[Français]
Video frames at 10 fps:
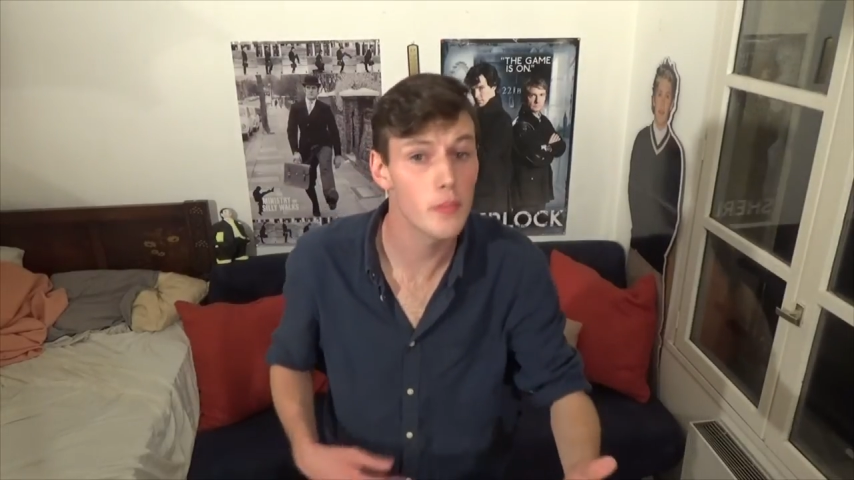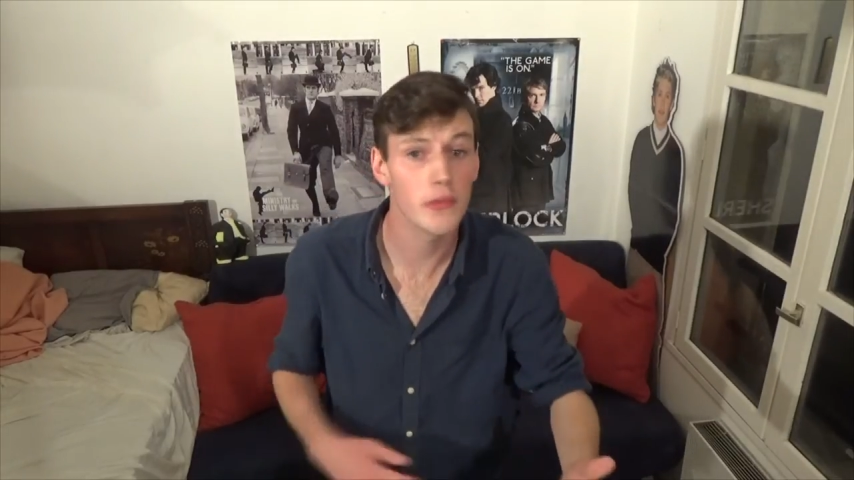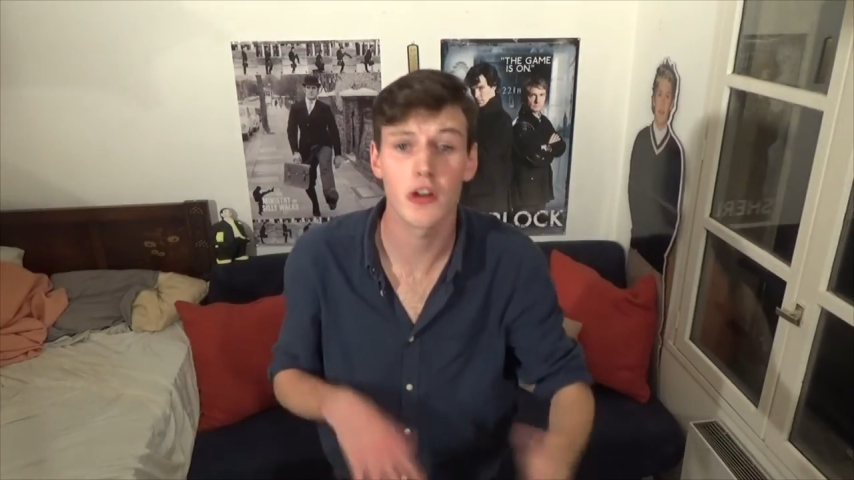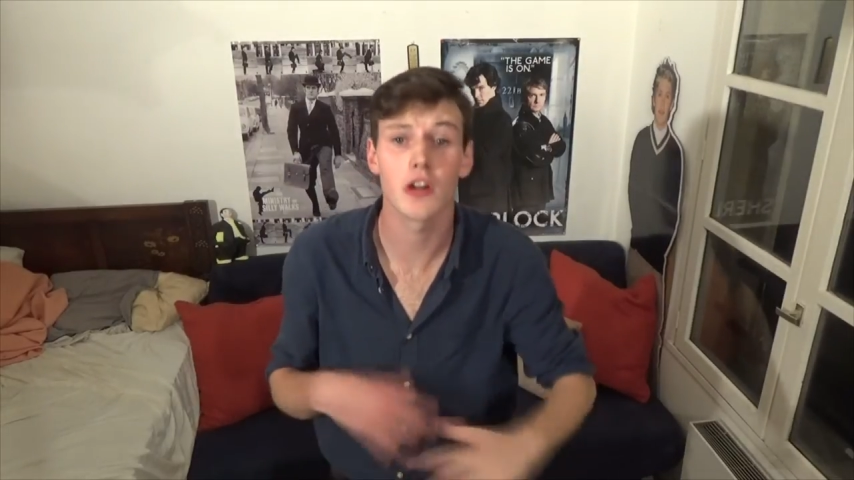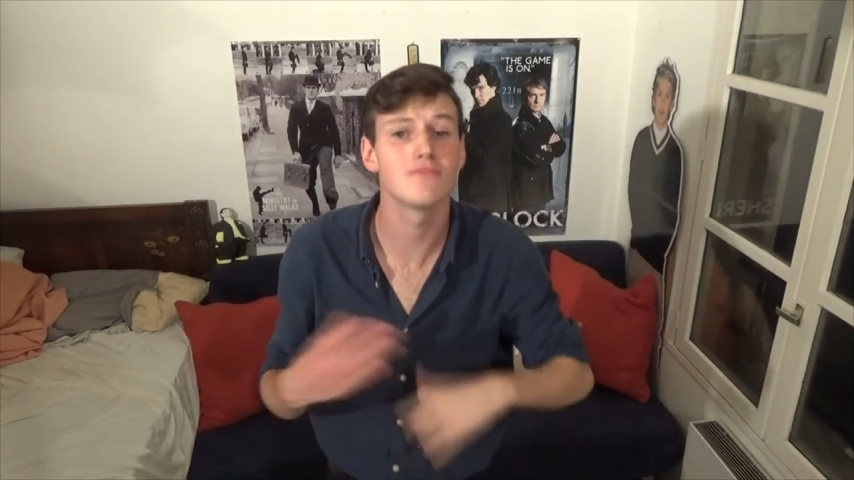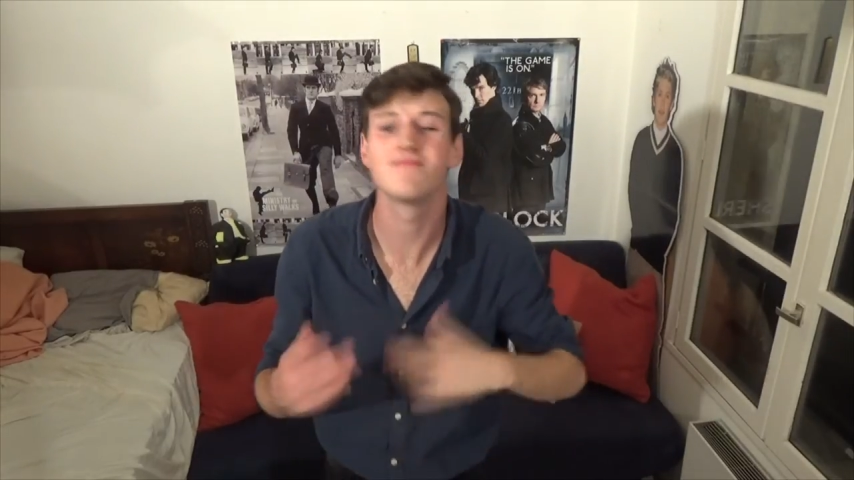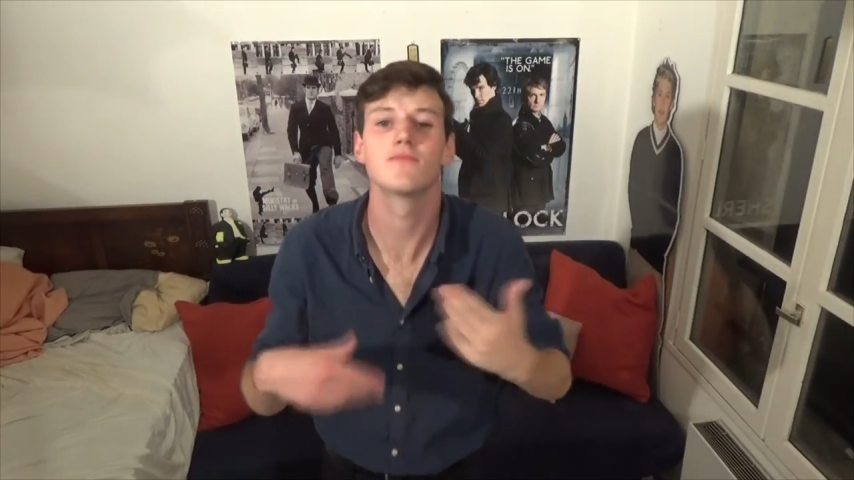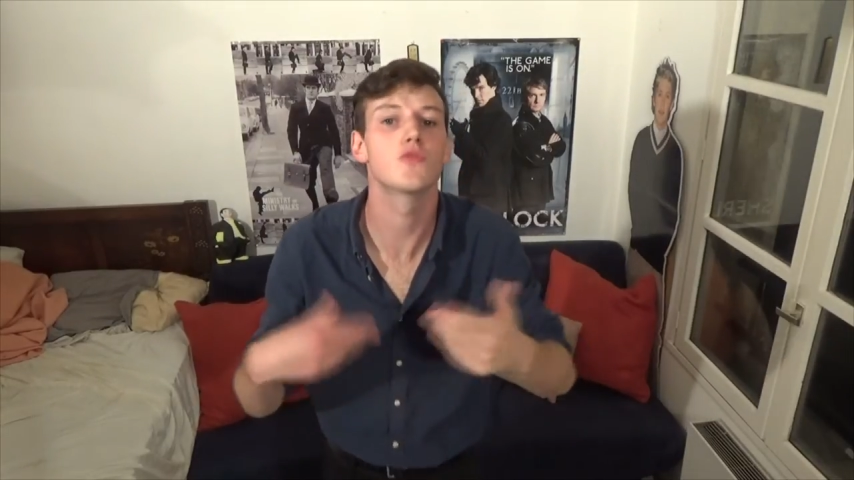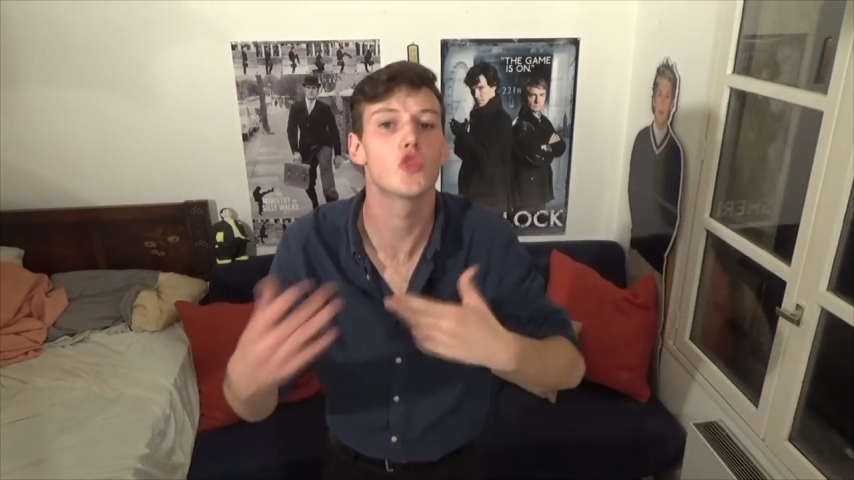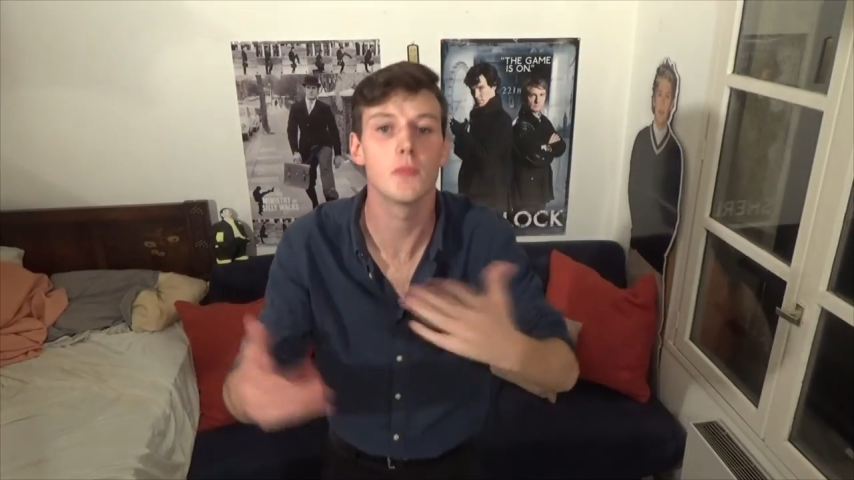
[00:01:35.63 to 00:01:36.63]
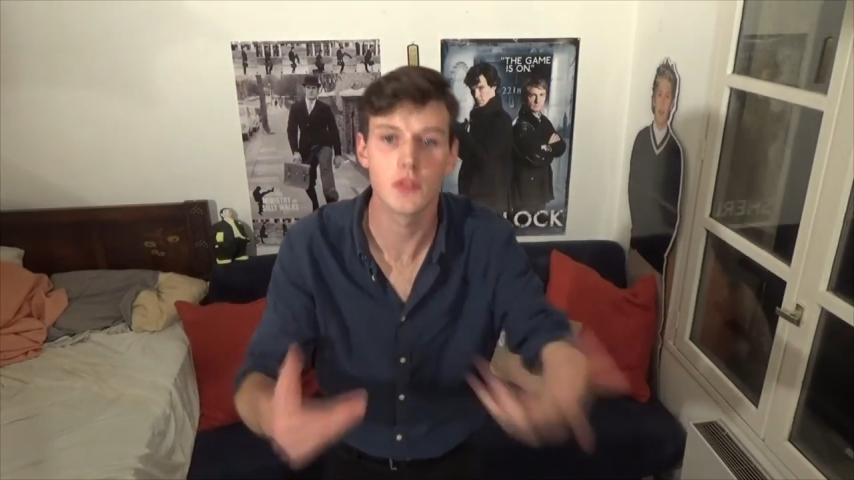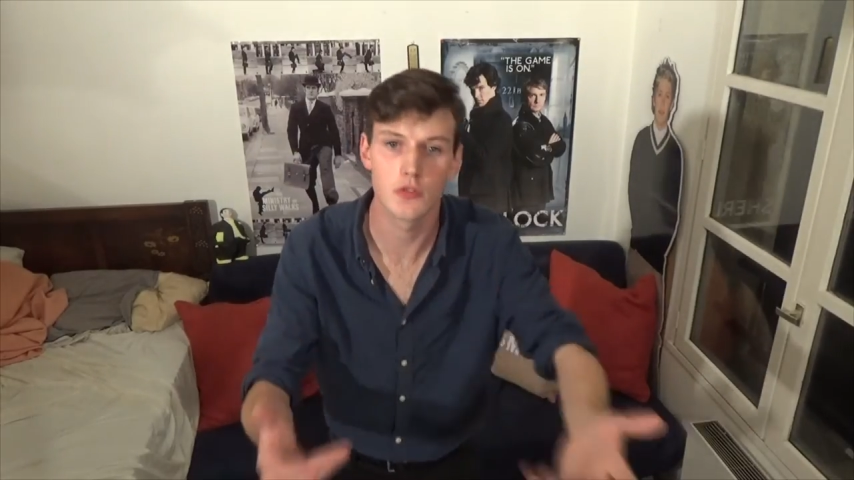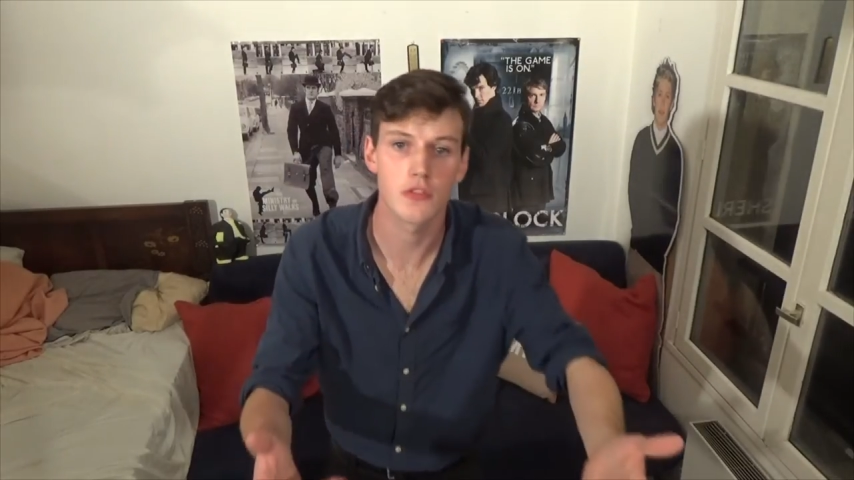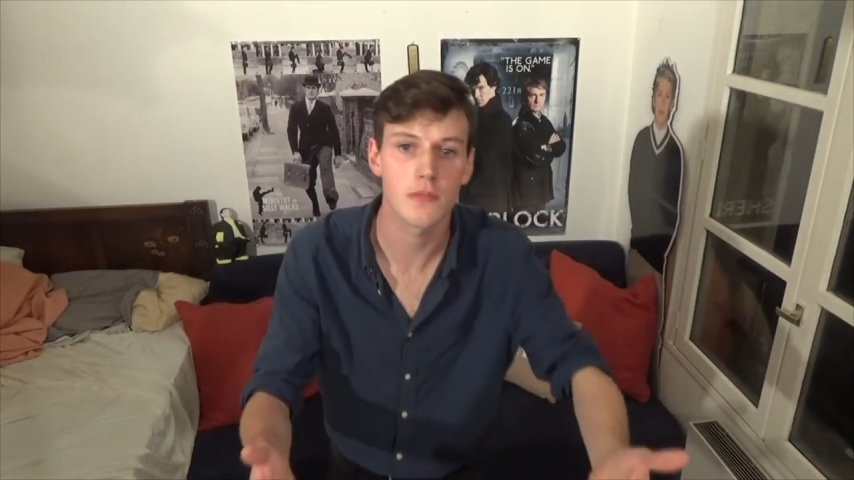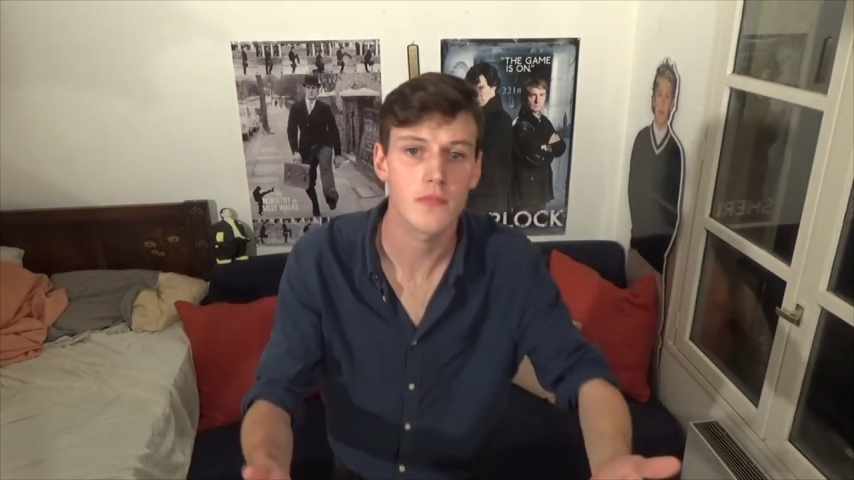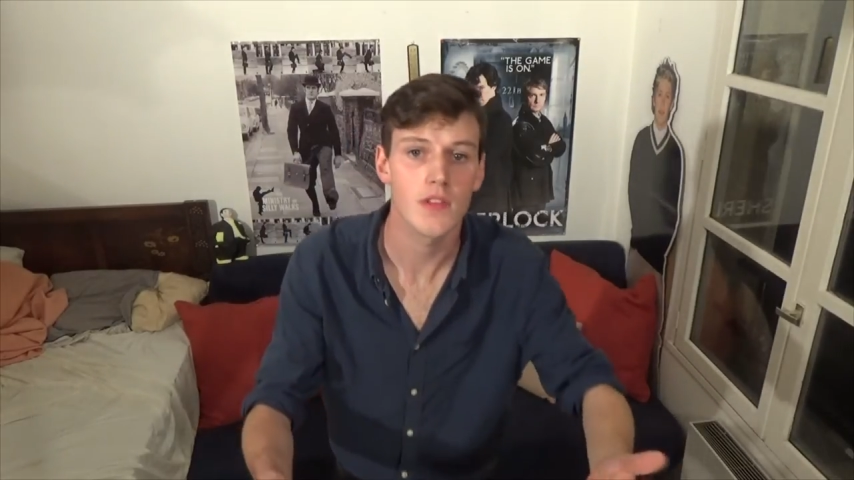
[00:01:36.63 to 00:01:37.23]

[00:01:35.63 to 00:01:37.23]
pendant deux minutes.